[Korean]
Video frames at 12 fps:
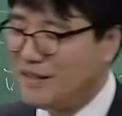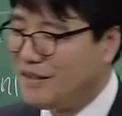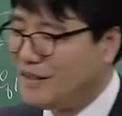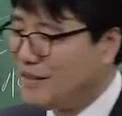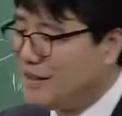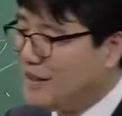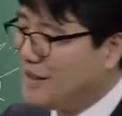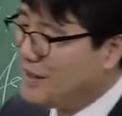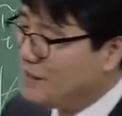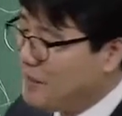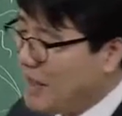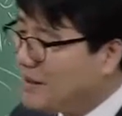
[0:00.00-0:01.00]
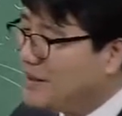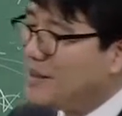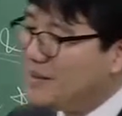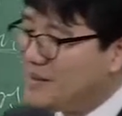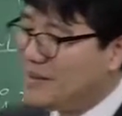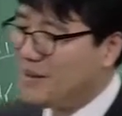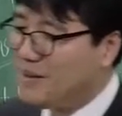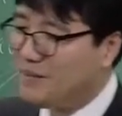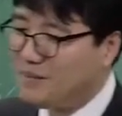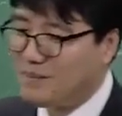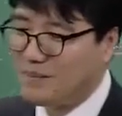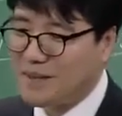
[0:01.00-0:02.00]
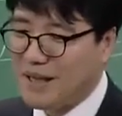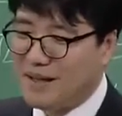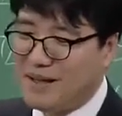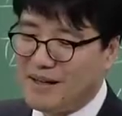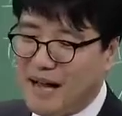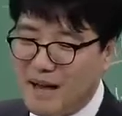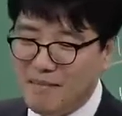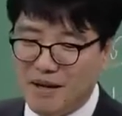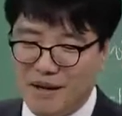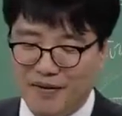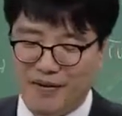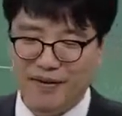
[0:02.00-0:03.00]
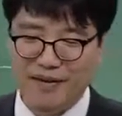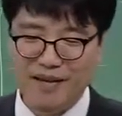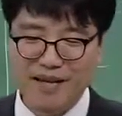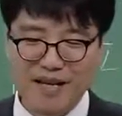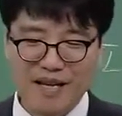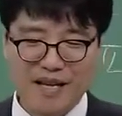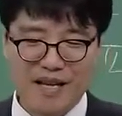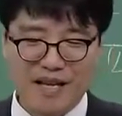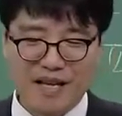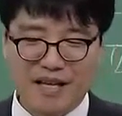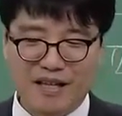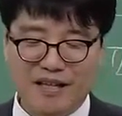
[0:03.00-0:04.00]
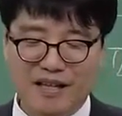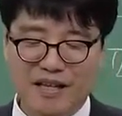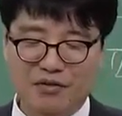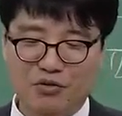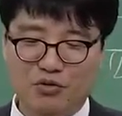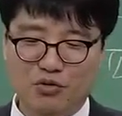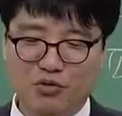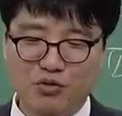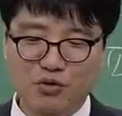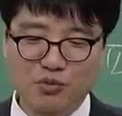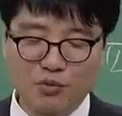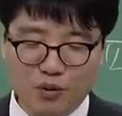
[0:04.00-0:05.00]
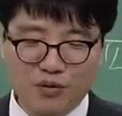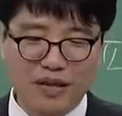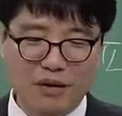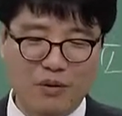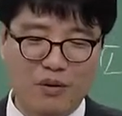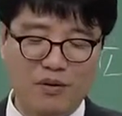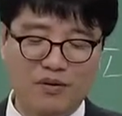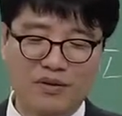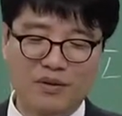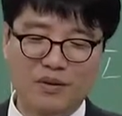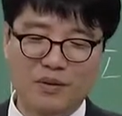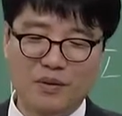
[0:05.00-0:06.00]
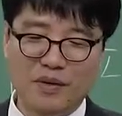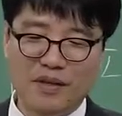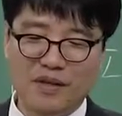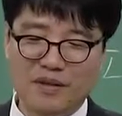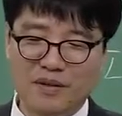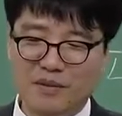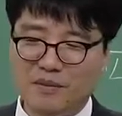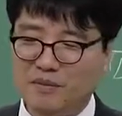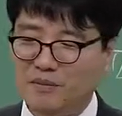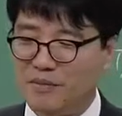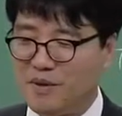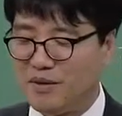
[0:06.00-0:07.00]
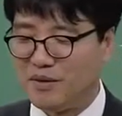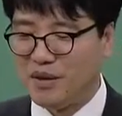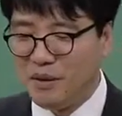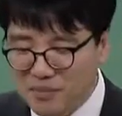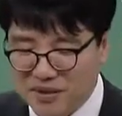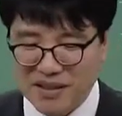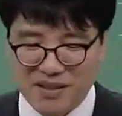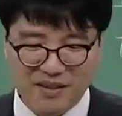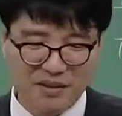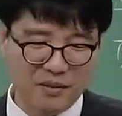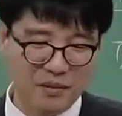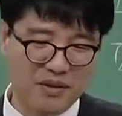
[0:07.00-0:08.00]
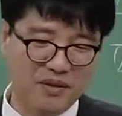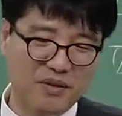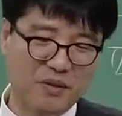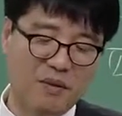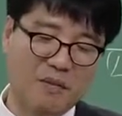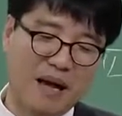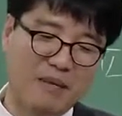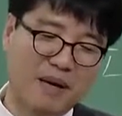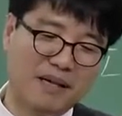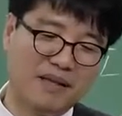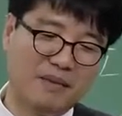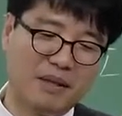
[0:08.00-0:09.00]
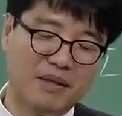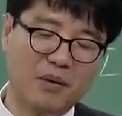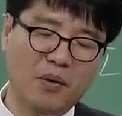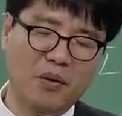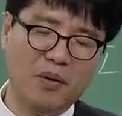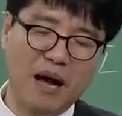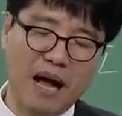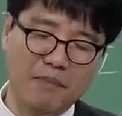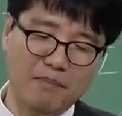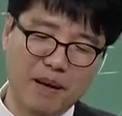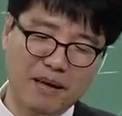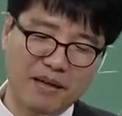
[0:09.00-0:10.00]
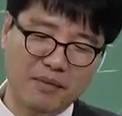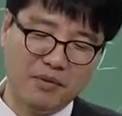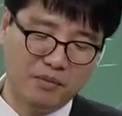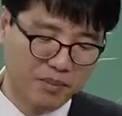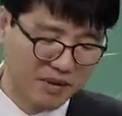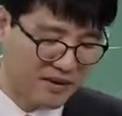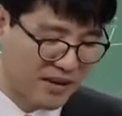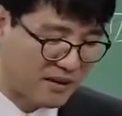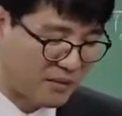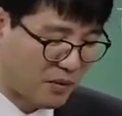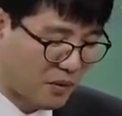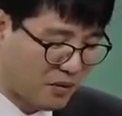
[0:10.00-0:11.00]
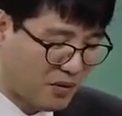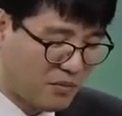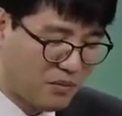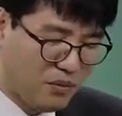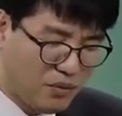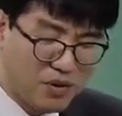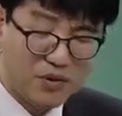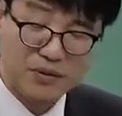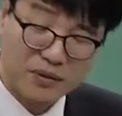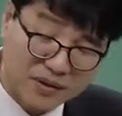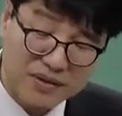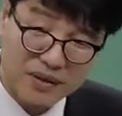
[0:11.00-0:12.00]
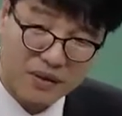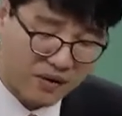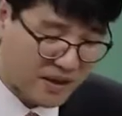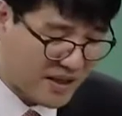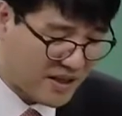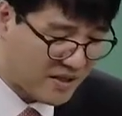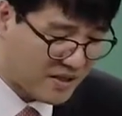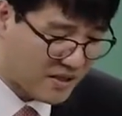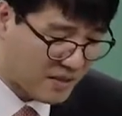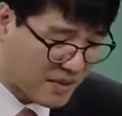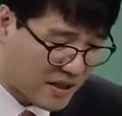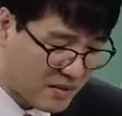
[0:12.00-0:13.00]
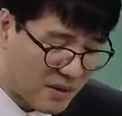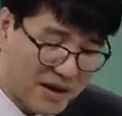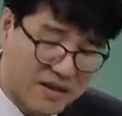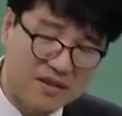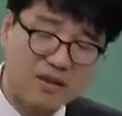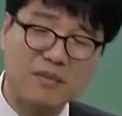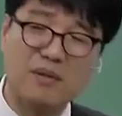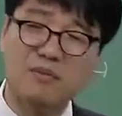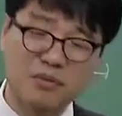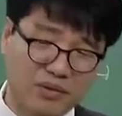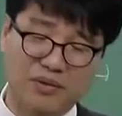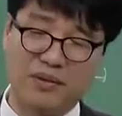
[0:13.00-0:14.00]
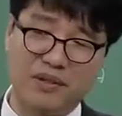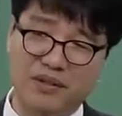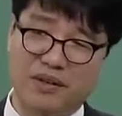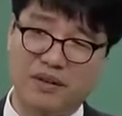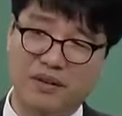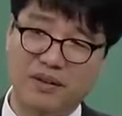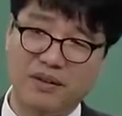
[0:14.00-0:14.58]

어, 이 패턴처럼 생각을 하면 이게 중복되고 어떤 경우에는 뭐 겹치기 쓰고 이런 경우가 많이 발생하는데 요 압박감을 좀 벗어나야 된다. 요거를 묶을 수도 있어요. 1.1과 1.1을 묶을 수도 있어요.